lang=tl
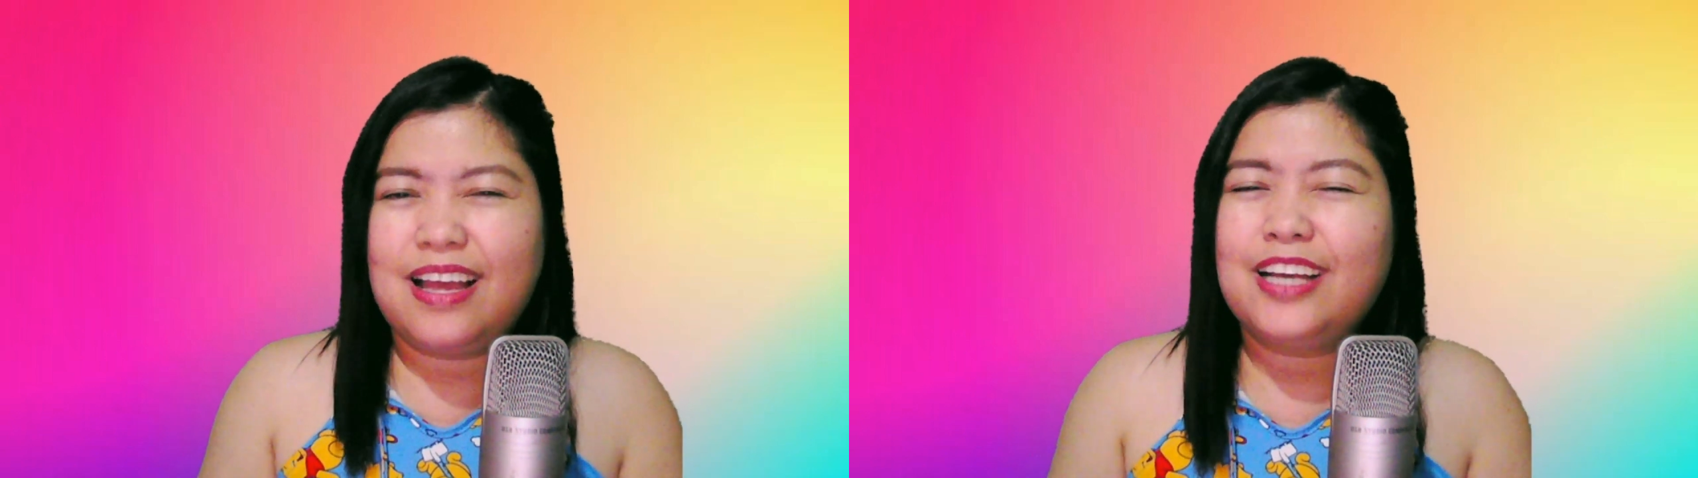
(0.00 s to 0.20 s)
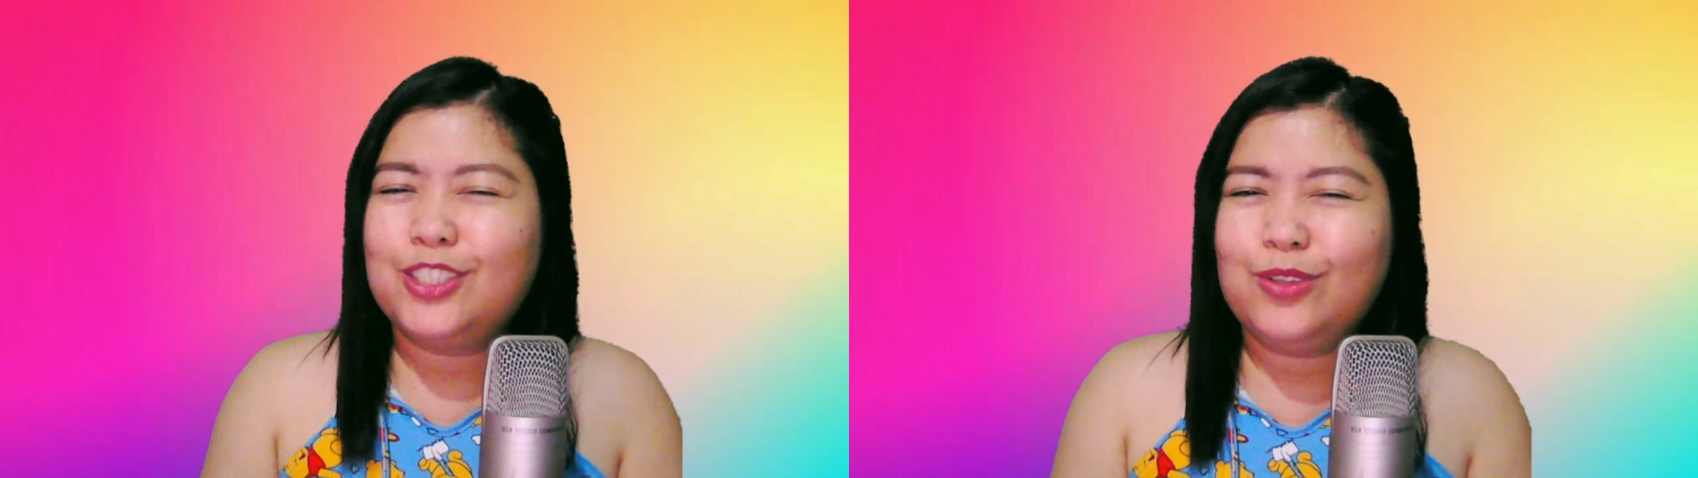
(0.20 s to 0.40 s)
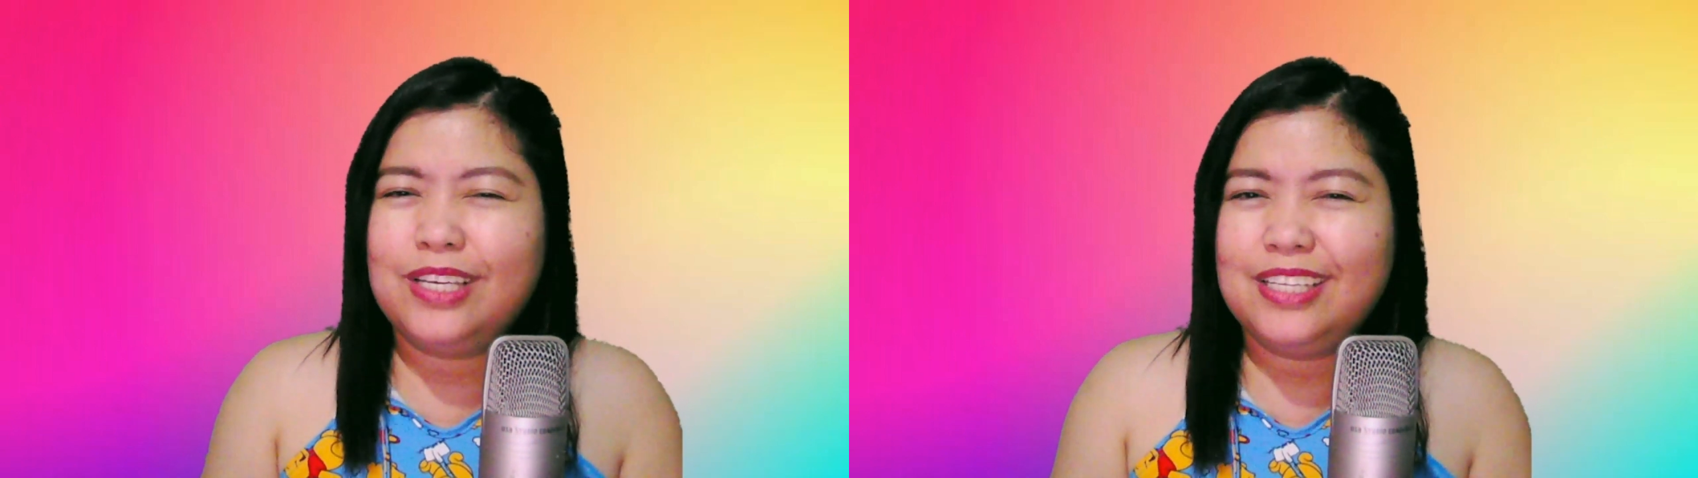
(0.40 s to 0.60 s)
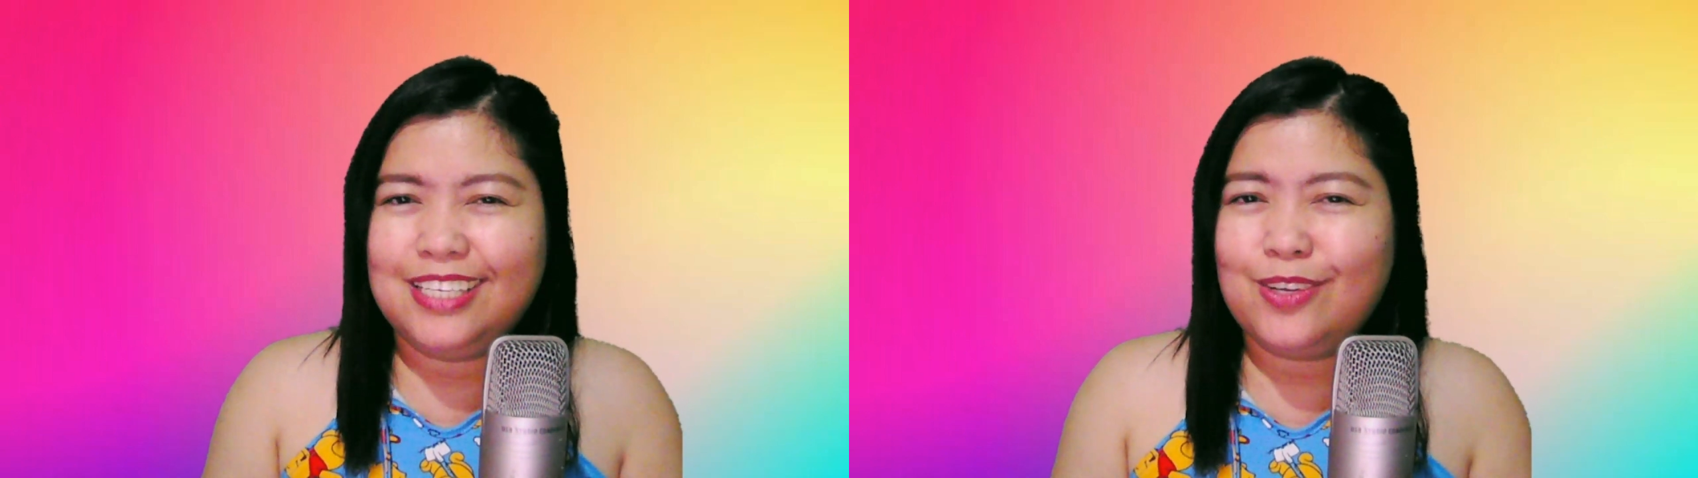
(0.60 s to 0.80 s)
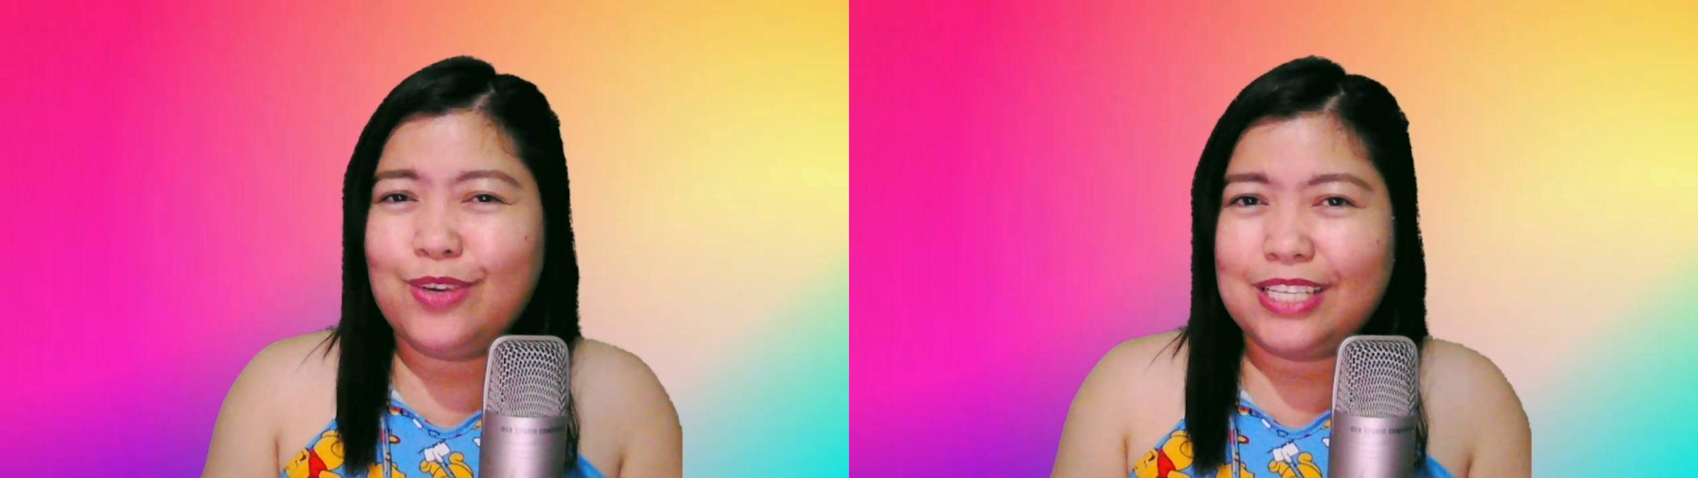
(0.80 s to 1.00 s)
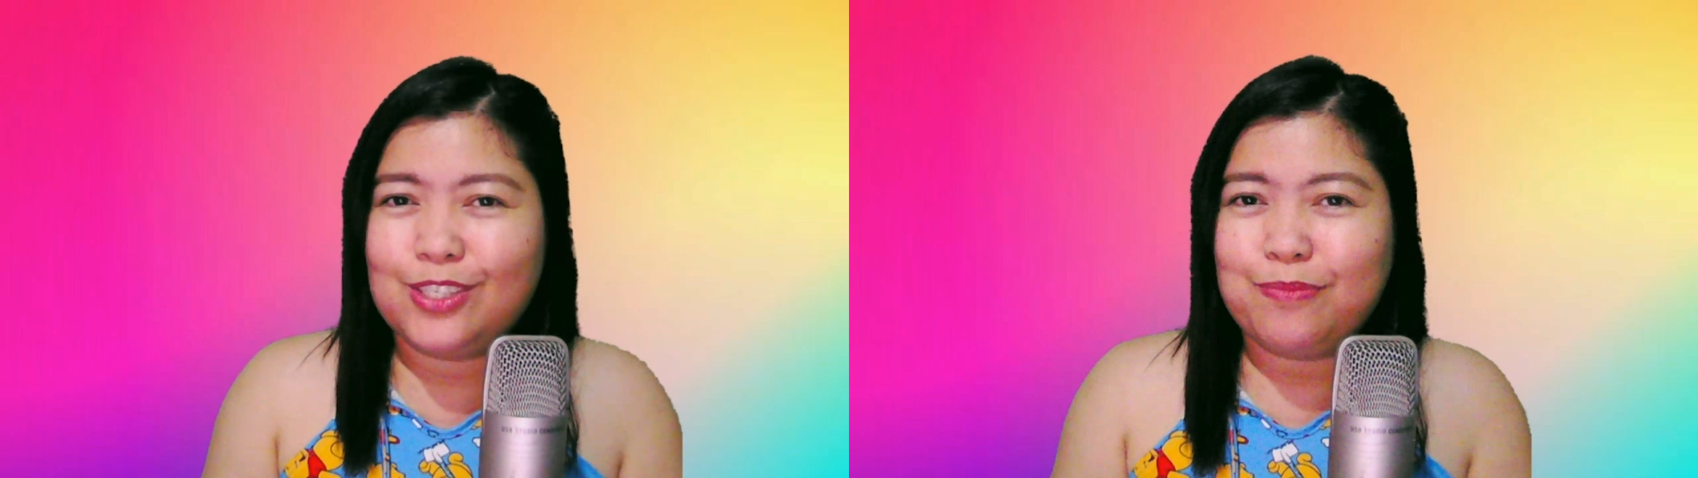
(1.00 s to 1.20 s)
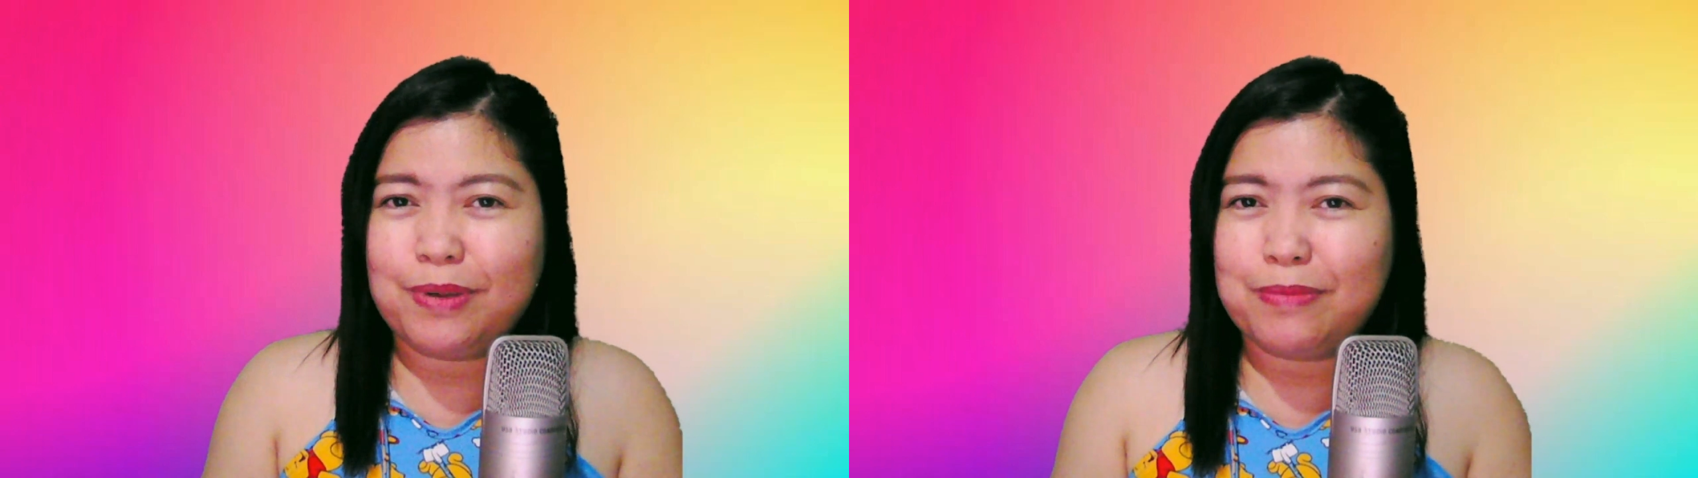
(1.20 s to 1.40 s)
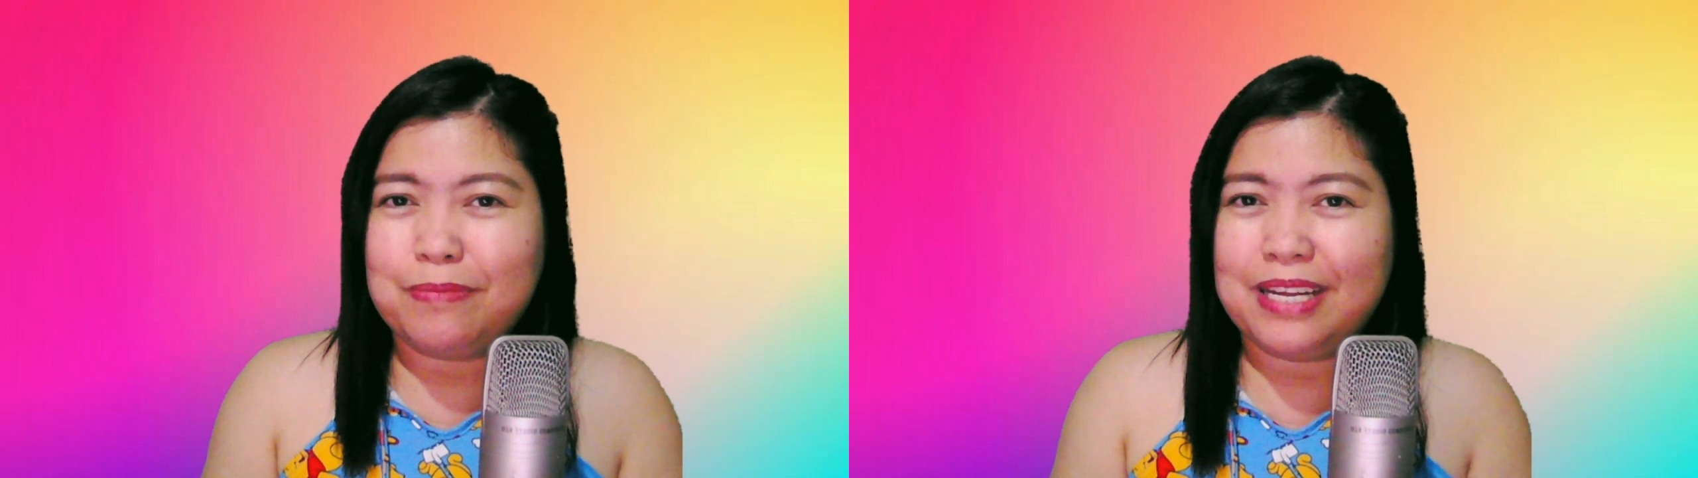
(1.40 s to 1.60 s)
Actually, hindi ko gets yung
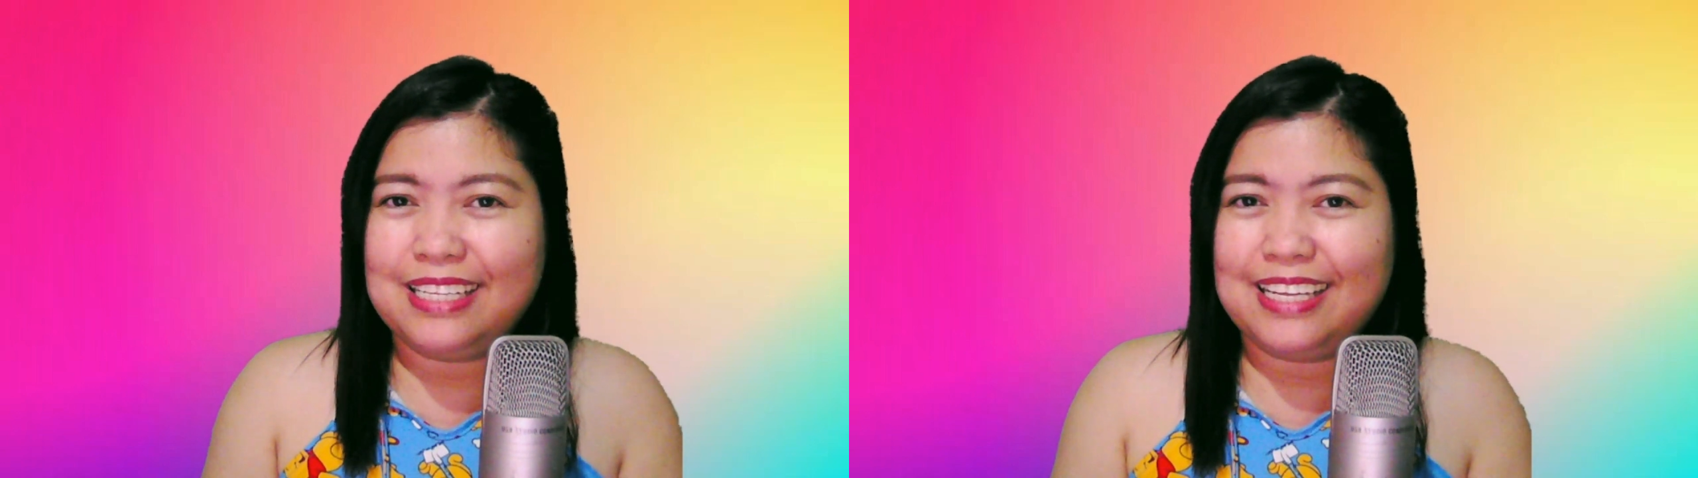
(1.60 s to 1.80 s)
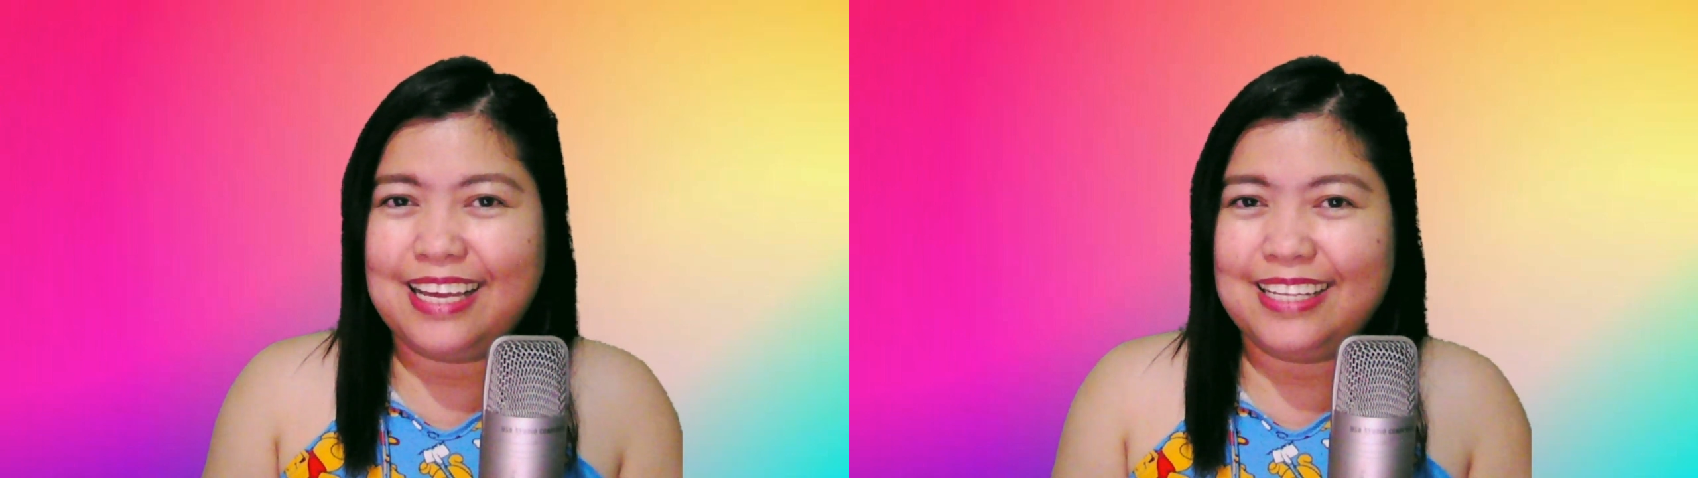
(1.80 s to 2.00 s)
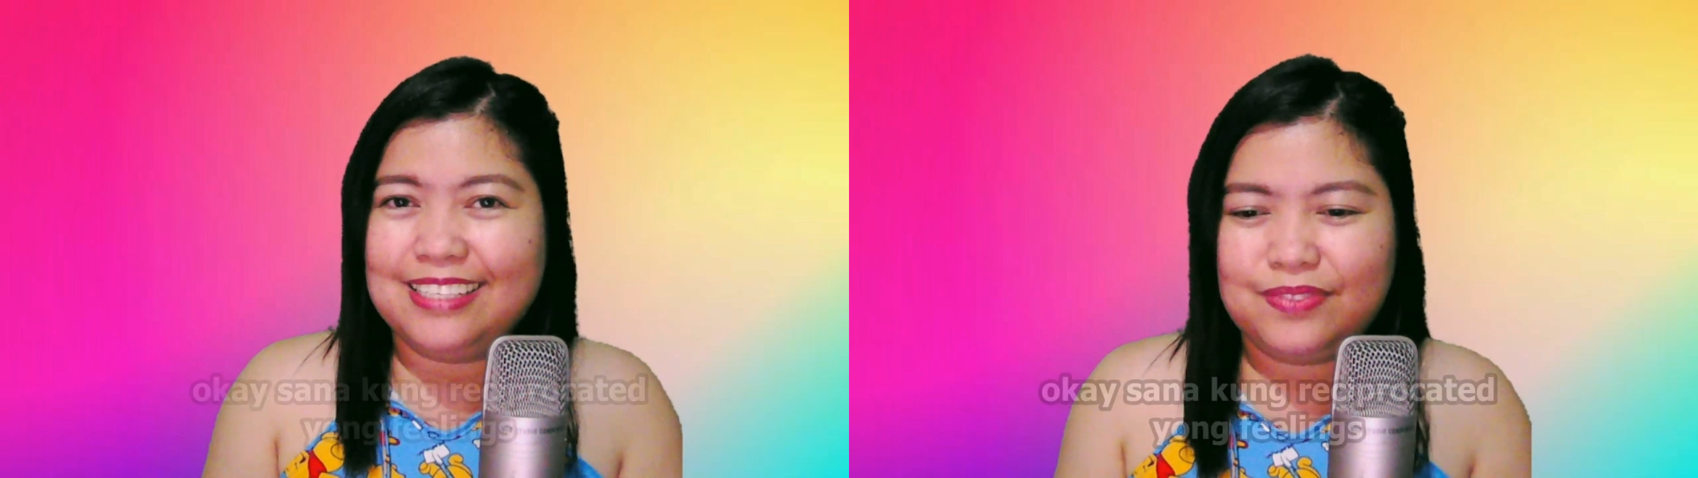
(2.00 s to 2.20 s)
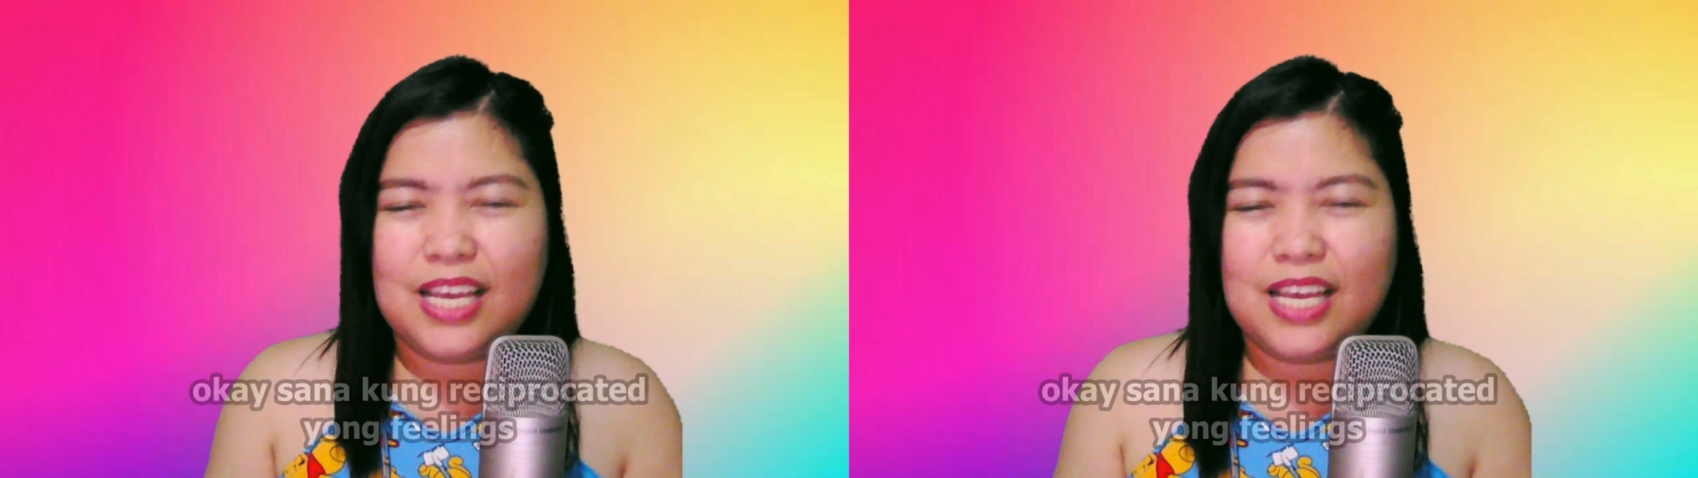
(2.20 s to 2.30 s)
pagmamahal na yan.